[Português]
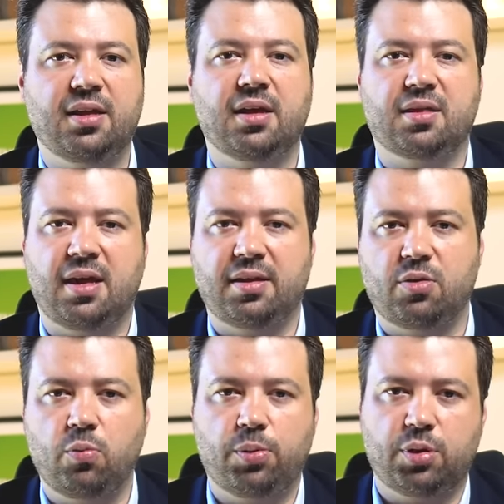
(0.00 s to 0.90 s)

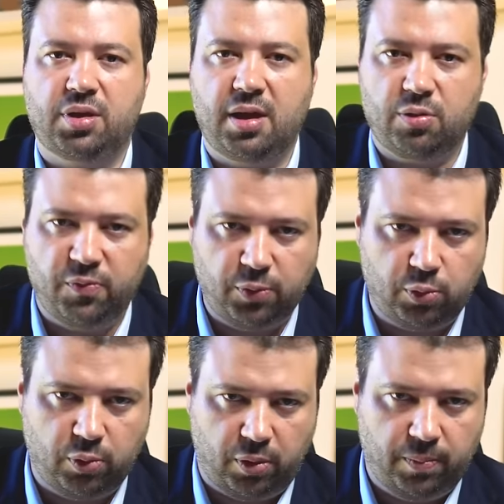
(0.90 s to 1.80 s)
anexadas num processo no
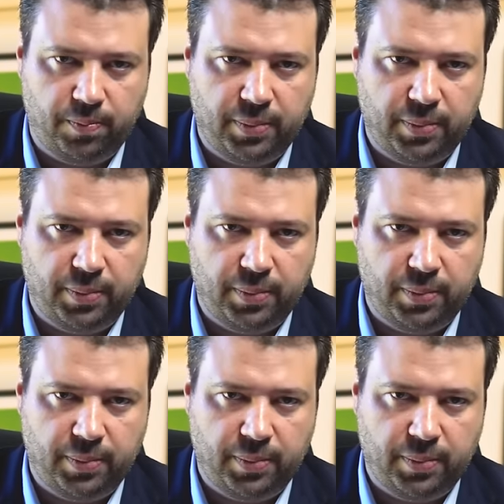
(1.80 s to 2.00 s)
futuro.